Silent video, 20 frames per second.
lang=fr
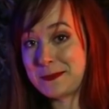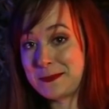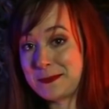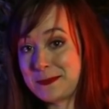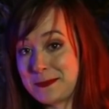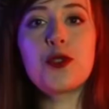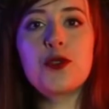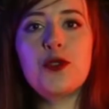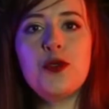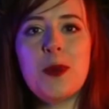
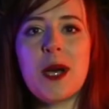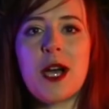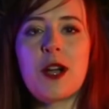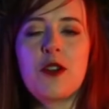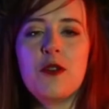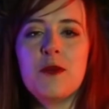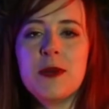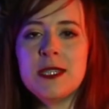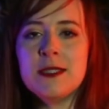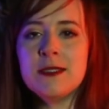Entre deux
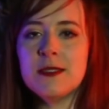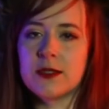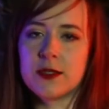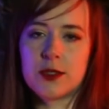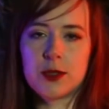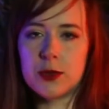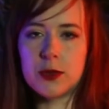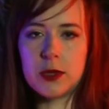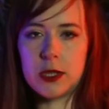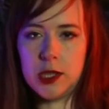bars communs,
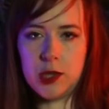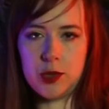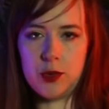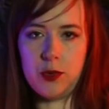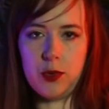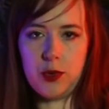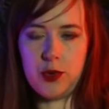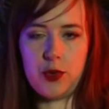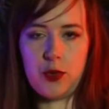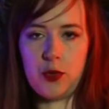ceux qui
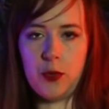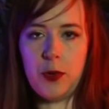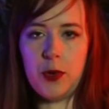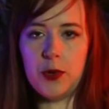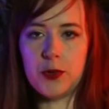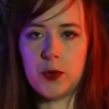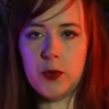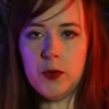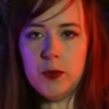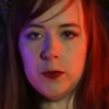jouent au jeu
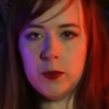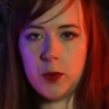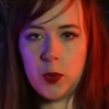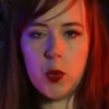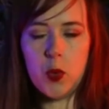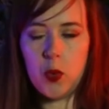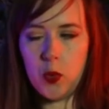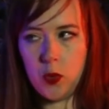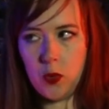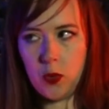comprendront,
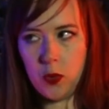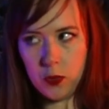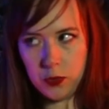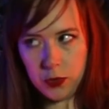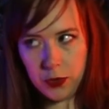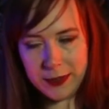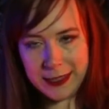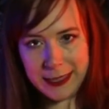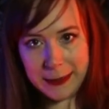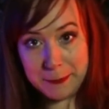
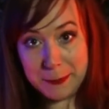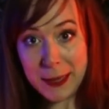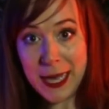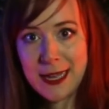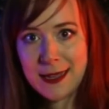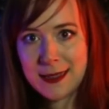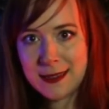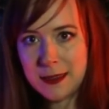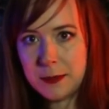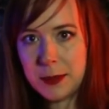on en a
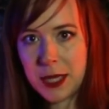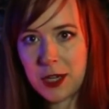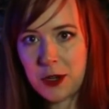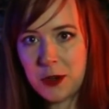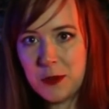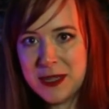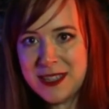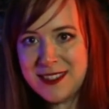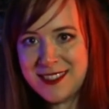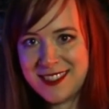marre des bars
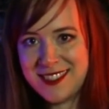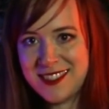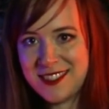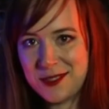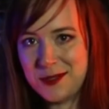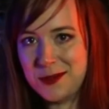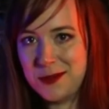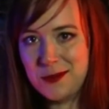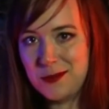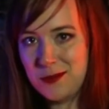communs, hein,
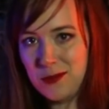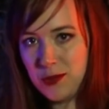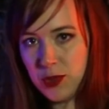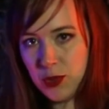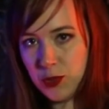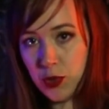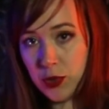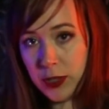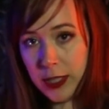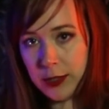euh,
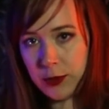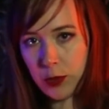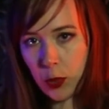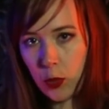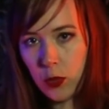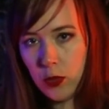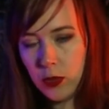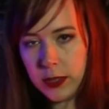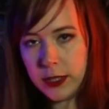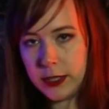on en a
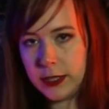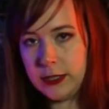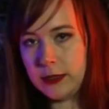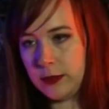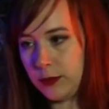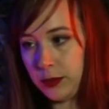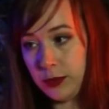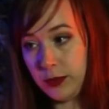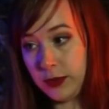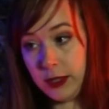trop
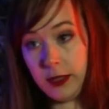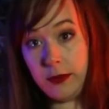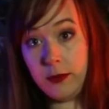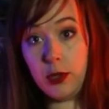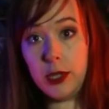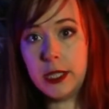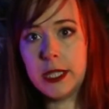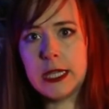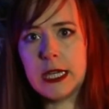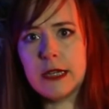et en plus ça
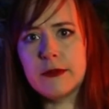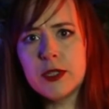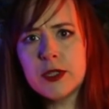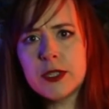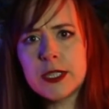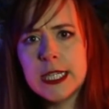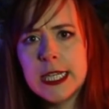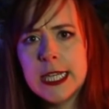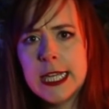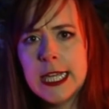vaut rien à la
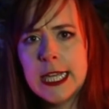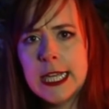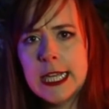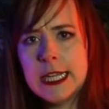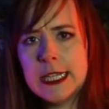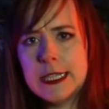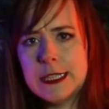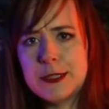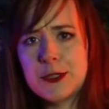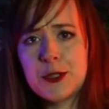revente,
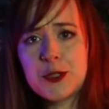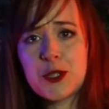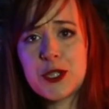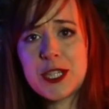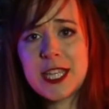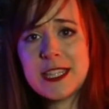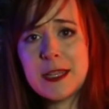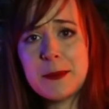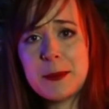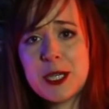euh,
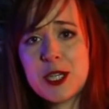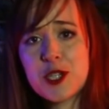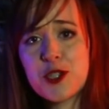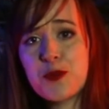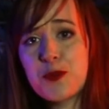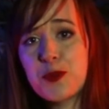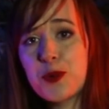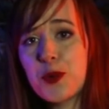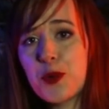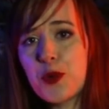notre canne à
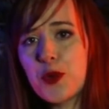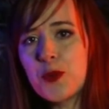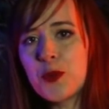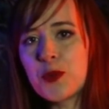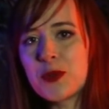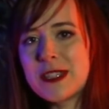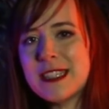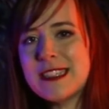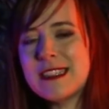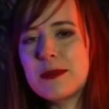pêche peut
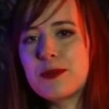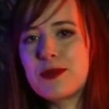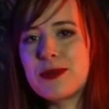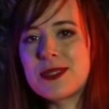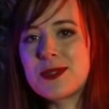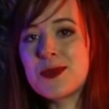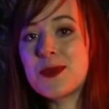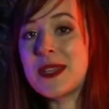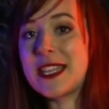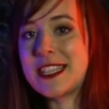remonter des
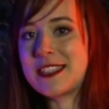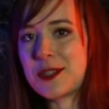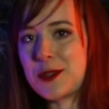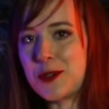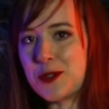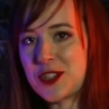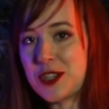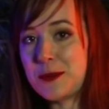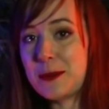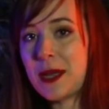poissons
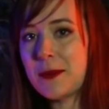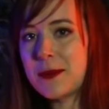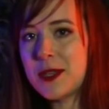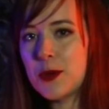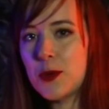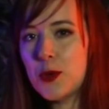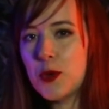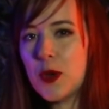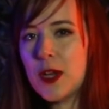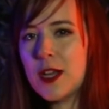étranges. Et
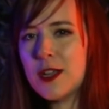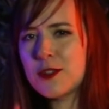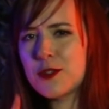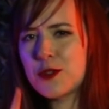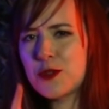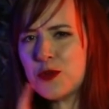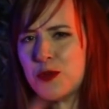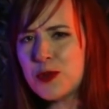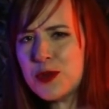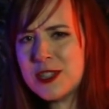parmi eux, un
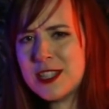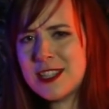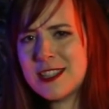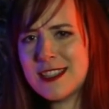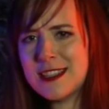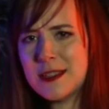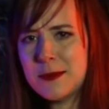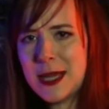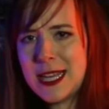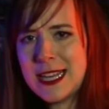tout
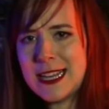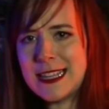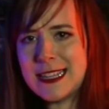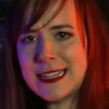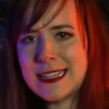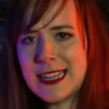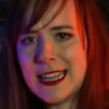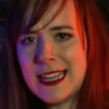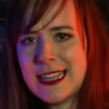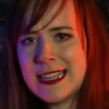petit animal à
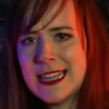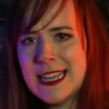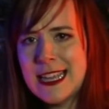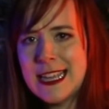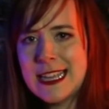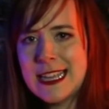écailles